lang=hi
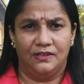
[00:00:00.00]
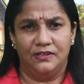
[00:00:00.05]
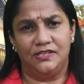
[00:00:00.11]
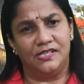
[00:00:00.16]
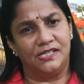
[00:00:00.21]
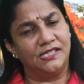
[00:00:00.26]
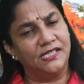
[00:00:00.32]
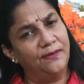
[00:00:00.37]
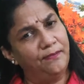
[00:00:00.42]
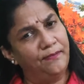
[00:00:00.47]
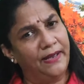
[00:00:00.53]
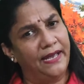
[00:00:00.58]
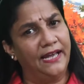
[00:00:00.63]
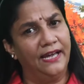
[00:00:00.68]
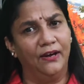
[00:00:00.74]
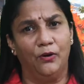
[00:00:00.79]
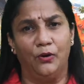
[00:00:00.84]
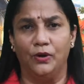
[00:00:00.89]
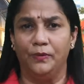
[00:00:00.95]
जिससे
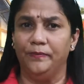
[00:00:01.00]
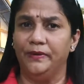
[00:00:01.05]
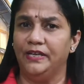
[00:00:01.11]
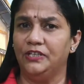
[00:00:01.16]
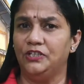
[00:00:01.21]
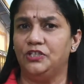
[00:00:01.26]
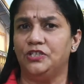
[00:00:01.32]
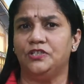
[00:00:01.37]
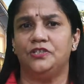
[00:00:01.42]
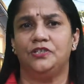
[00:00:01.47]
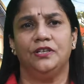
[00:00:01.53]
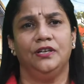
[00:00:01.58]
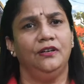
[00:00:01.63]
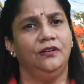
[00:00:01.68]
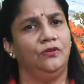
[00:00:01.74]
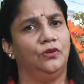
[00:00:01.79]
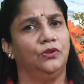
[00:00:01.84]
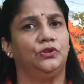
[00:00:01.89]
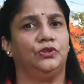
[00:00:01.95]
मैं और मेरे शिष्य
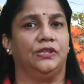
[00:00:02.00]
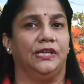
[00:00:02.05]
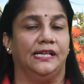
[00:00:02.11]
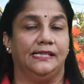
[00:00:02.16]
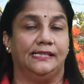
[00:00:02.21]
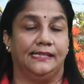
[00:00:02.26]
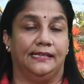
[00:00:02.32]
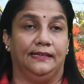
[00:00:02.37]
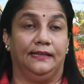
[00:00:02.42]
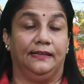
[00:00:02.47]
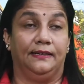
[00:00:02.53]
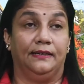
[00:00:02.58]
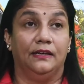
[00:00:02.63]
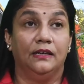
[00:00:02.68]
खुश रह सके